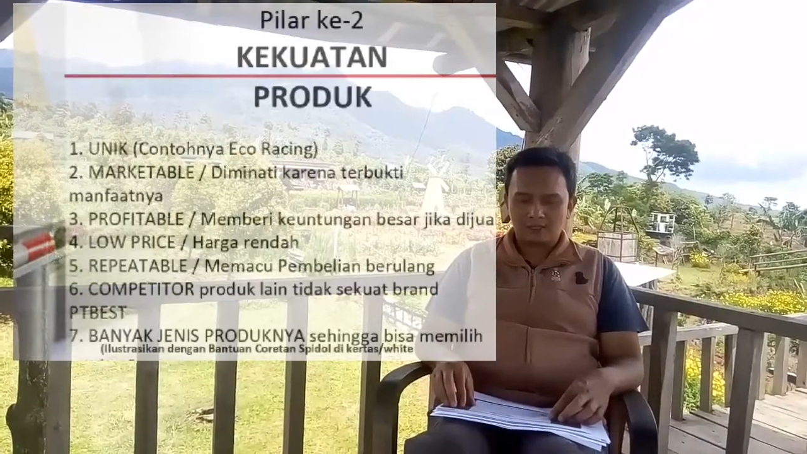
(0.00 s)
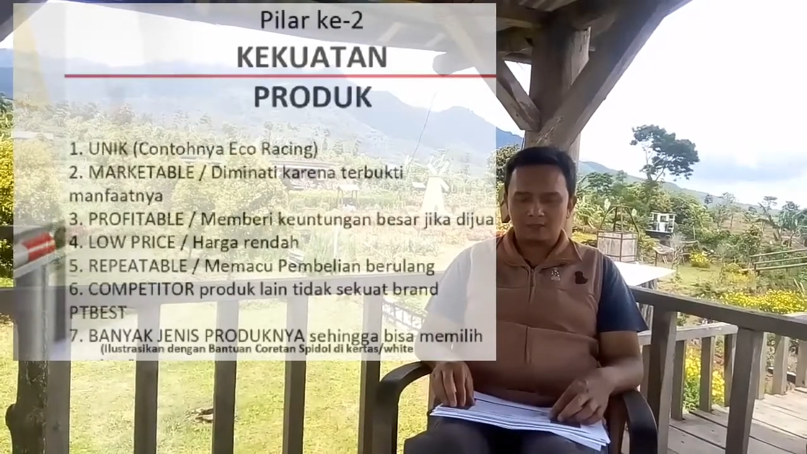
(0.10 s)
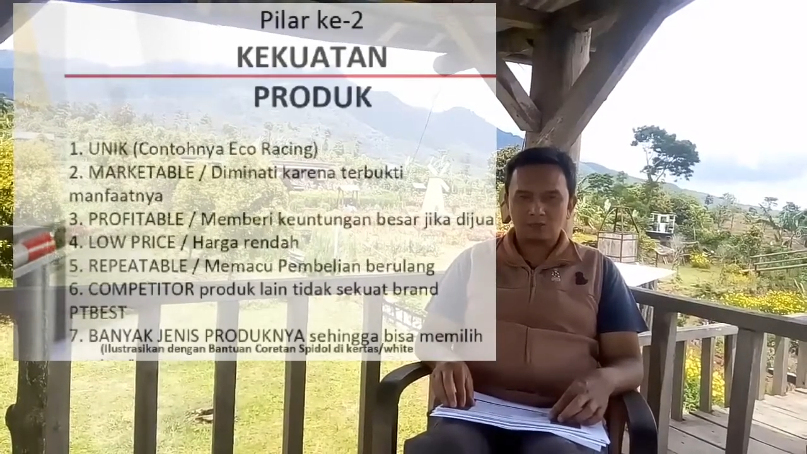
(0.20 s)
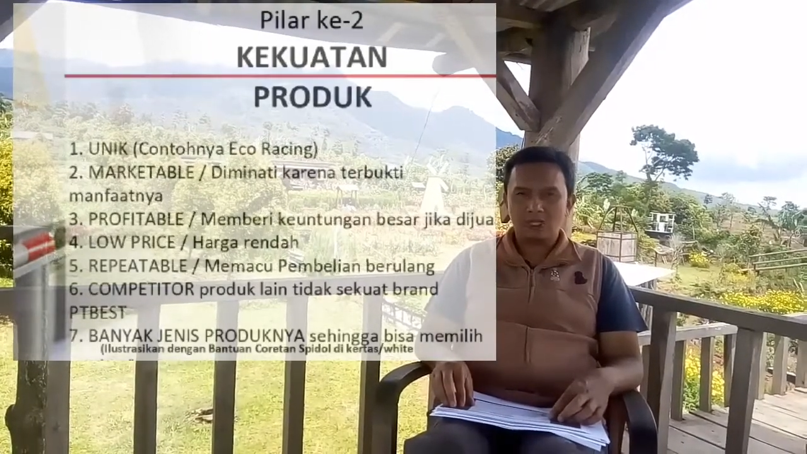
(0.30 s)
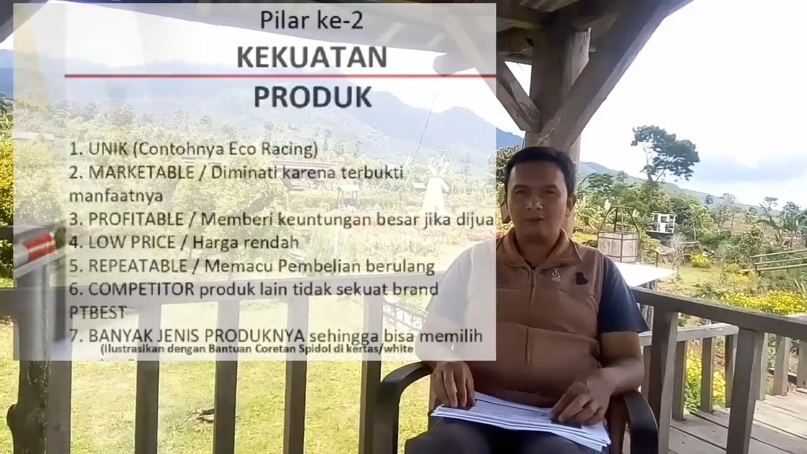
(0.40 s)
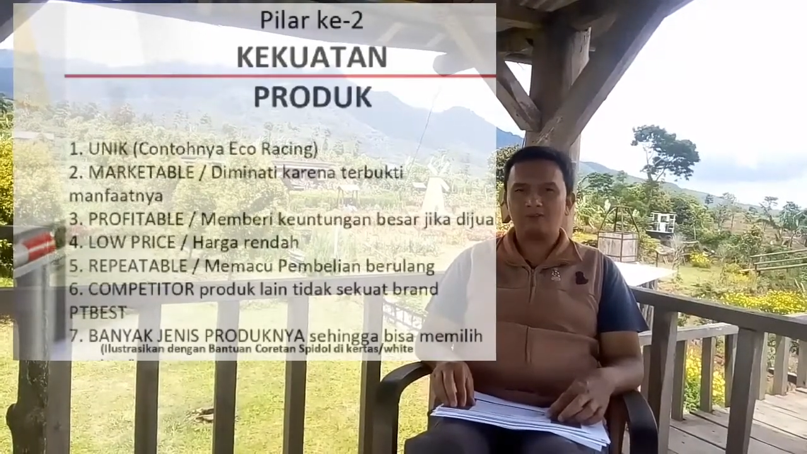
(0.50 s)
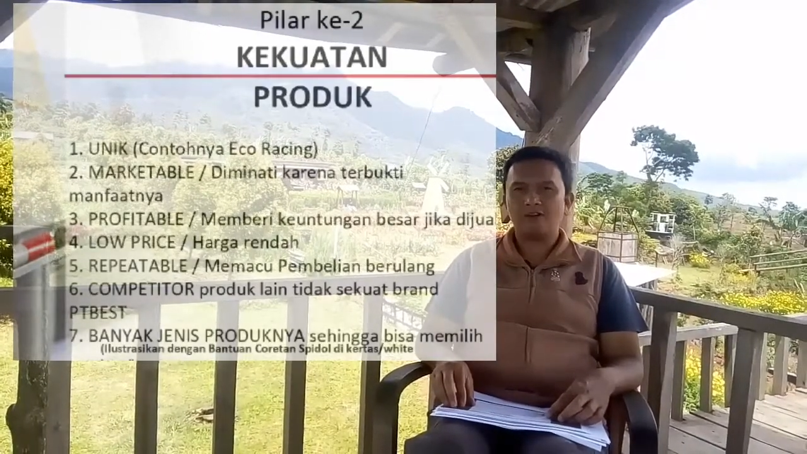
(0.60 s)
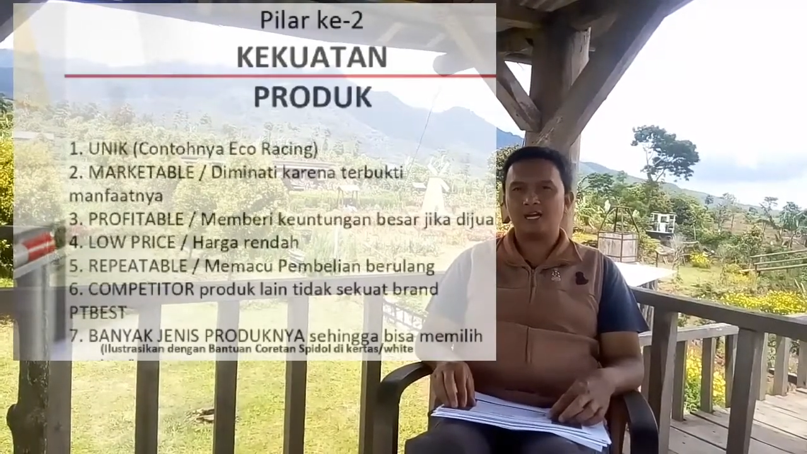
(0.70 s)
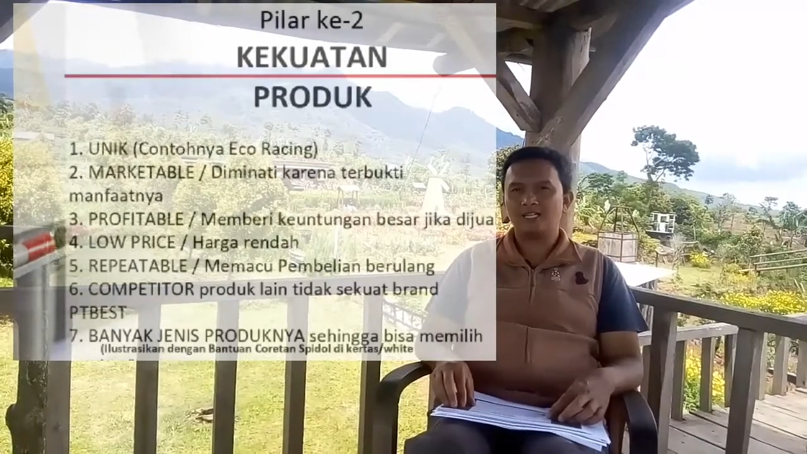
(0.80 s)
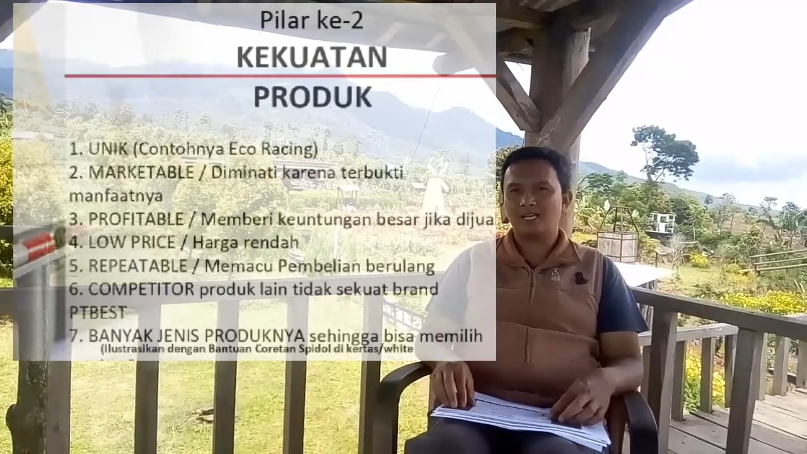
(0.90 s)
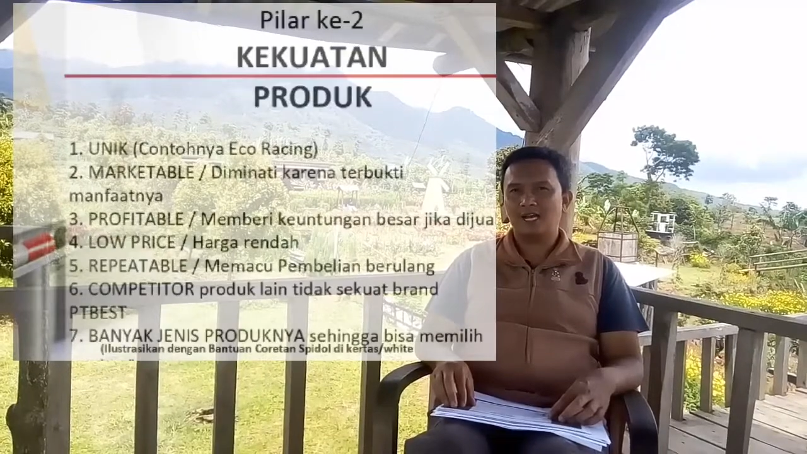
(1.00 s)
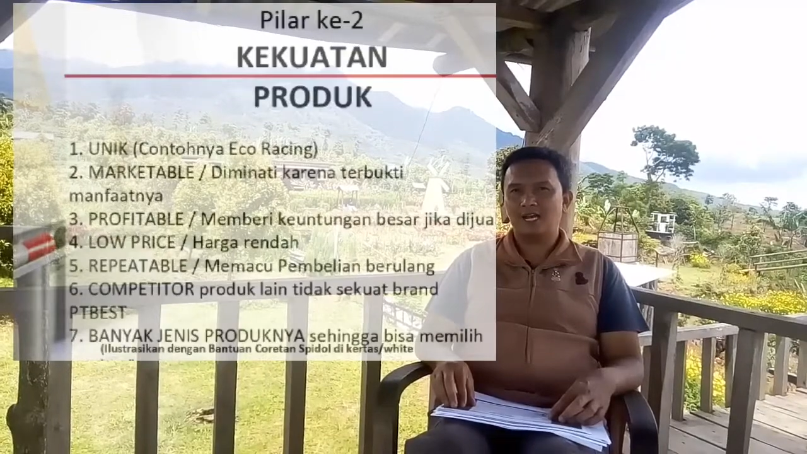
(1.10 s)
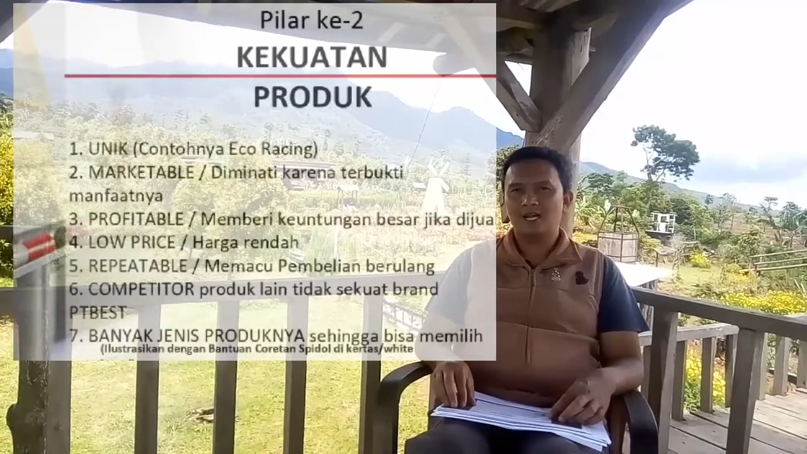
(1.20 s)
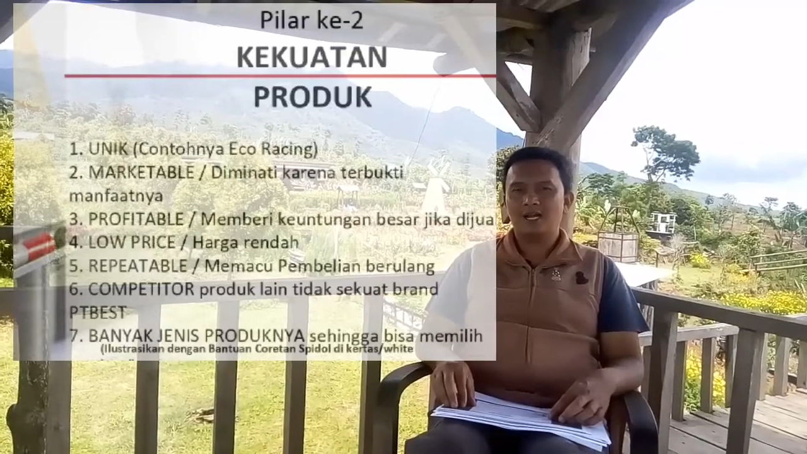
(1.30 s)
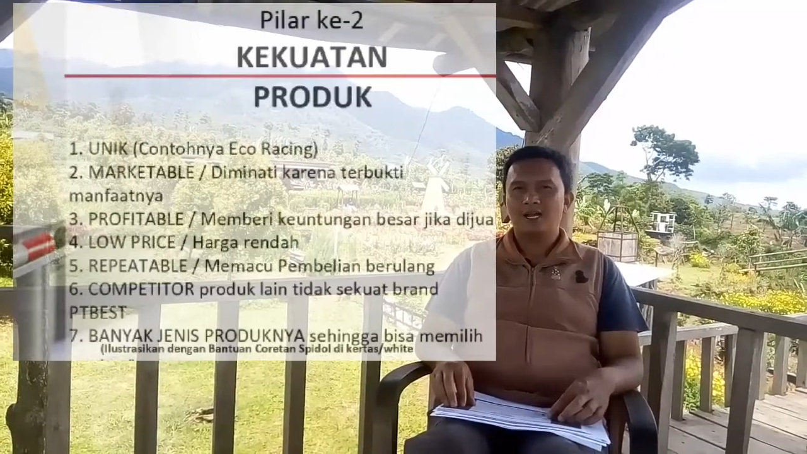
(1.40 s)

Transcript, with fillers: terbukti manfaatnya.